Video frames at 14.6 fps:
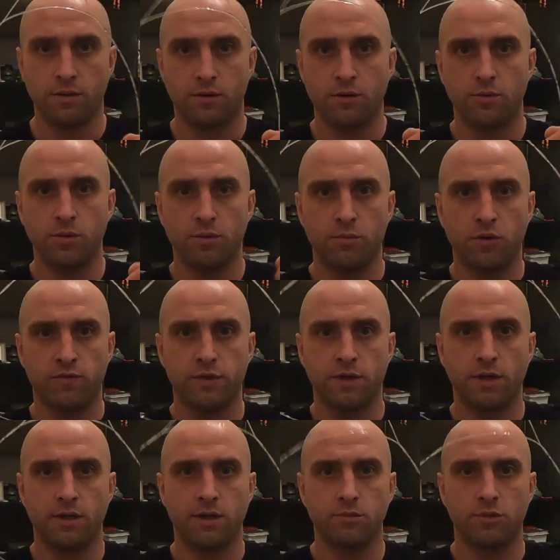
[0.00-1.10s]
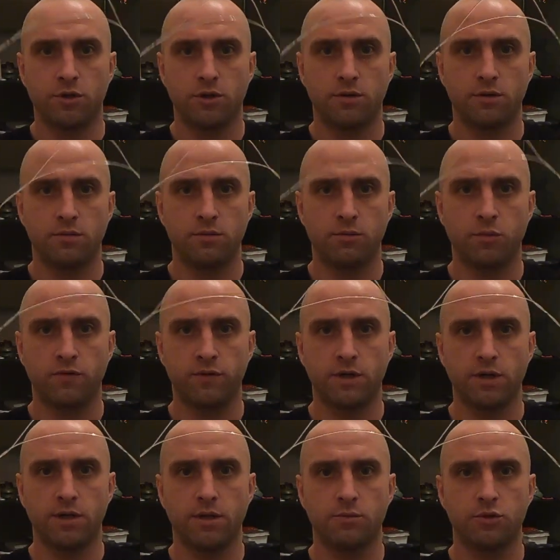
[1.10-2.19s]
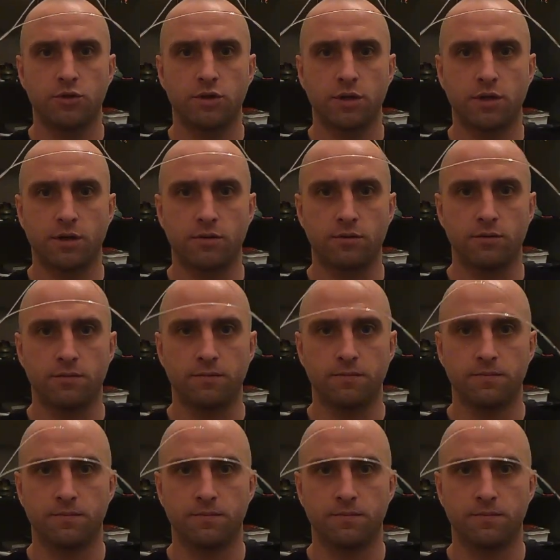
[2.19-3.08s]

Robi, powstaje, nam się, powstaje nam coś takiego.